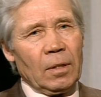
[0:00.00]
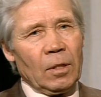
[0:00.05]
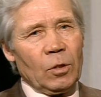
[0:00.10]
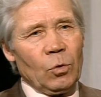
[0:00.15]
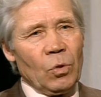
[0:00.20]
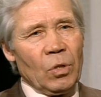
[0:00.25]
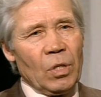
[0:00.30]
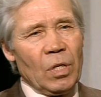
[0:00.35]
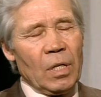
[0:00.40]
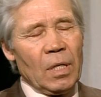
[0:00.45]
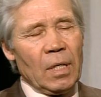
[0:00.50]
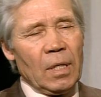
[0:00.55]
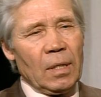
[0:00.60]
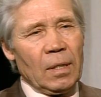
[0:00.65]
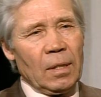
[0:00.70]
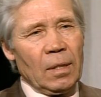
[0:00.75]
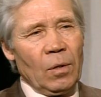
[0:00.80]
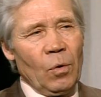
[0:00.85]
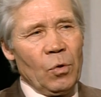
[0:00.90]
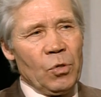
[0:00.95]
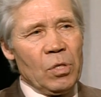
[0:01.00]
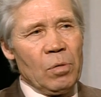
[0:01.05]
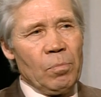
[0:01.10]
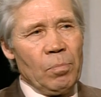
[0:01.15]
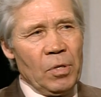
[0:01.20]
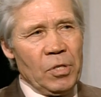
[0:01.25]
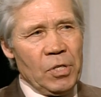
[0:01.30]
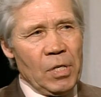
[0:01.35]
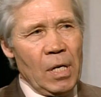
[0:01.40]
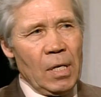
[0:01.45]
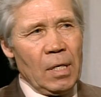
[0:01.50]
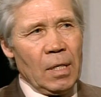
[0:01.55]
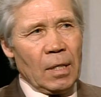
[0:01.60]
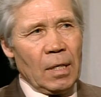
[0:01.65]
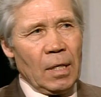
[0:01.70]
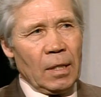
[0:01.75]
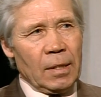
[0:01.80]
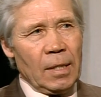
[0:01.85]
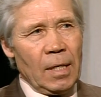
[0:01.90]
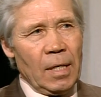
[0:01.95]
Только очень печально,
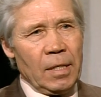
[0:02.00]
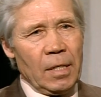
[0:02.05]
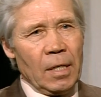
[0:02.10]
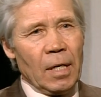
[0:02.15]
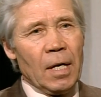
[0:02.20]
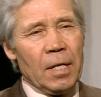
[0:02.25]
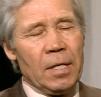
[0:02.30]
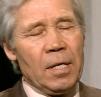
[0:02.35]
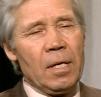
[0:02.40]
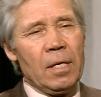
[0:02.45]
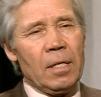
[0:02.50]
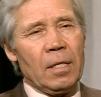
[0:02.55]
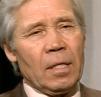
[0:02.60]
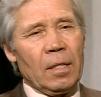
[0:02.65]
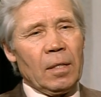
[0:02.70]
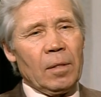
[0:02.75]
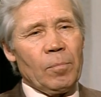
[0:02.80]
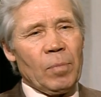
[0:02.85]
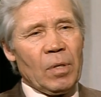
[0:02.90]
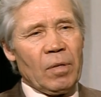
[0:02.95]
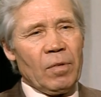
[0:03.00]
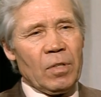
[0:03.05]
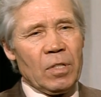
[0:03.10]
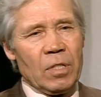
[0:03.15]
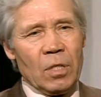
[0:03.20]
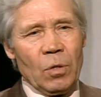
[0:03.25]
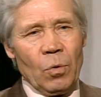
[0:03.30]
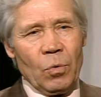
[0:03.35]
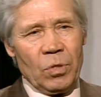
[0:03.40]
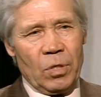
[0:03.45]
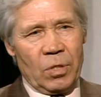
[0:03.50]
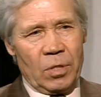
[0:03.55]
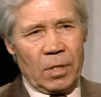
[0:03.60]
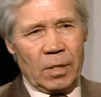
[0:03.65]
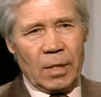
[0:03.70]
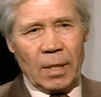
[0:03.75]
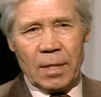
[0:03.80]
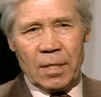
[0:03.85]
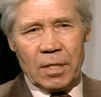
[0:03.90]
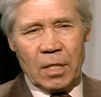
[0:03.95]
когда эти гонения провоцируются со
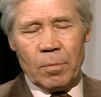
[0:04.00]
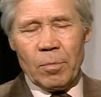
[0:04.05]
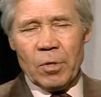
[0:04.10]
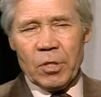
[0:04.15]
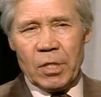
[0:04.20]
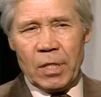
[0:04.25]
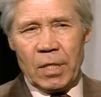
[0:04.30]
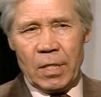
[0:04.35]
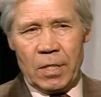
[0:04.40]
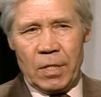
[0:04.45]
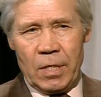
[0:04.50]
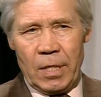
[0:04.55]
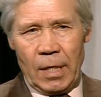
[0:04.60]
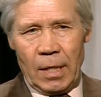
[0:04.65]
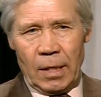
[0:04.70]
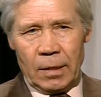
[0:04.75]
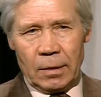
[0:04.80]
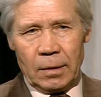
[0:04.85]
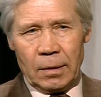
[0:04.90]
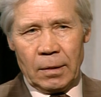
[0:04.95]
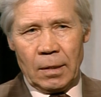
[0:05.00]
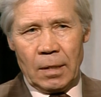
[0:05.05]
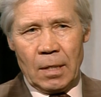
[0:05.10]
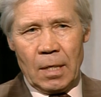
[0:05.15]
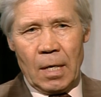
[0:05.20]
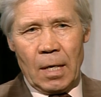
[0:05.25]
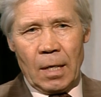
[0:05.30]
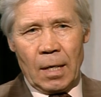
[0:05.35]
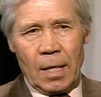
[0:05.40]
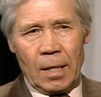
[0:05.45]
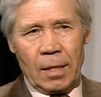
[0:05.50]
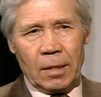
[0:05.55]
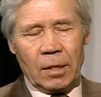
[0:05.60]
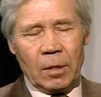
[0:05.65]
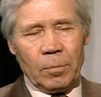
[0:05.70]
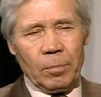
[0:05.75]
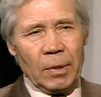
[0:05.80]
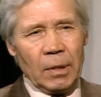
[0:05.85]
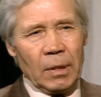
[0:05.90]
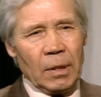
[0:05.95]
стороны самих же христиан. Как
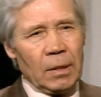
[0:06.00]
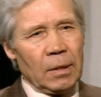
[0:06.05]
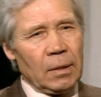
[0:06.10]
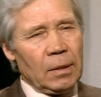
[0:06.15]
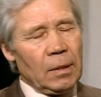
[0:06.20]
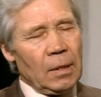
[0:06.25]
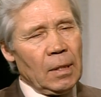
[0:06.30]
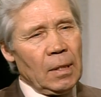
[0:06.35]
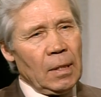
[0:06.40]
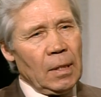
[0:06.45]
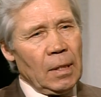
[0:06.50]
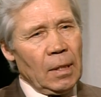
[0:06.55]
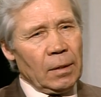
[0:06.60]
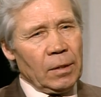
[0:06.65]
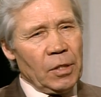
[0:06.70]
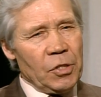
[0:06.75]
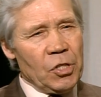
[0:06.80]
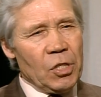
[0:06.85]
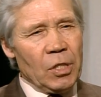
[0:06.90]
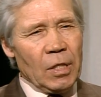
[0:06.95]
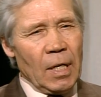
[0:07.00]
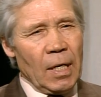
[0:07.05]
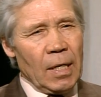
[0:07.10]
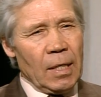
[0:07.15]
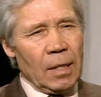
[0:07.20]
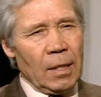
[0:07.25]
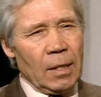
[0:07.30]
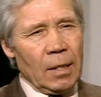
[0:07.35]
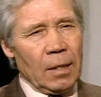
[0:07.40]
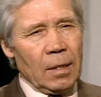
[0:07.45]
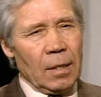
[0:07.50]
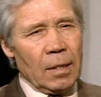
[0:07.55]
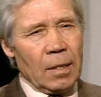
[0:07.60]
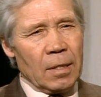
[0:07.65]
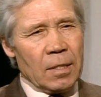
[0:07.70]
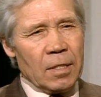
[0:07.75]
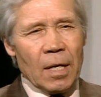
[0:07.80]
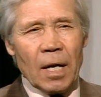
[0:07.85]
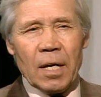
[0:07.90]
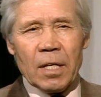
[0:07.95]
это было начиная
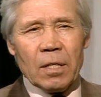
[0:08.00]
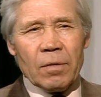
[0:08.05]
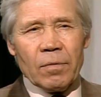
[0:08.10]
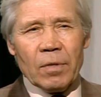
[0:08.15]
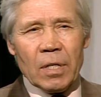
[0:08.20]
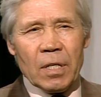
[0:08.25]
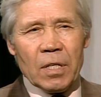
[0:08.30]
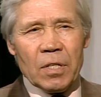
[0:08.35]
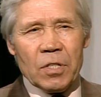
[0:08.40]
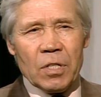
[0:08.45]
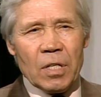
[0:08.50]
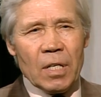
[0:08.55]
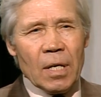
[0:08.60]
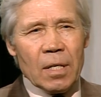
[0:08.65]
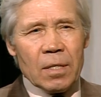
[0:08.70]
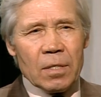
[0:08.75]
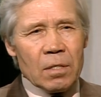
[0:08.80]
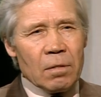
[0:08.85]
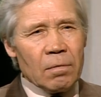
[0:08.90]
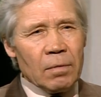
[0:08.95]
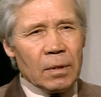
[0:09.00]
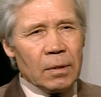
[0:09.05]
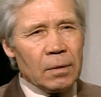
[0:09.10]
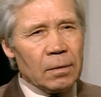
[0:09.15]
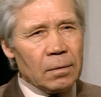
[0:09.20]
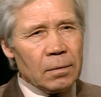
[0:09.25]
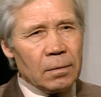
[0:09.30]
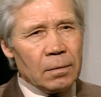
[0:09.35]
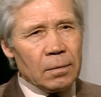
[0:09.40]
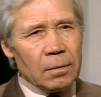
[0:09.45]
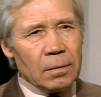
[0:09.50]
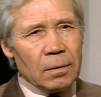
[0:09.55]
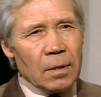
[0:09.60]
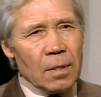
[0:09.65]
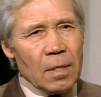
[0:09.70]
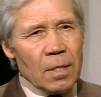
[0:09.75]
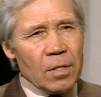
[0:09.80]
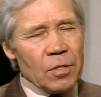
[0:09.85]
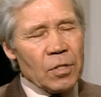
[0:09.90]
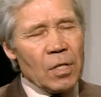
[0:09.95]
с раннего христианства,
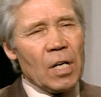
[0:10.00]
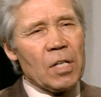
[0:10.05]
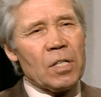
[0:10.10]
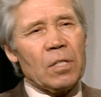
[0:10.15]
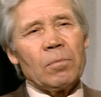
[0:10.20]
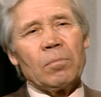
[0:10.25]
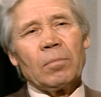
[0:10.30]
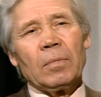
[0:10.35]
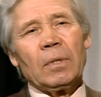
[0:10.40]
скажем,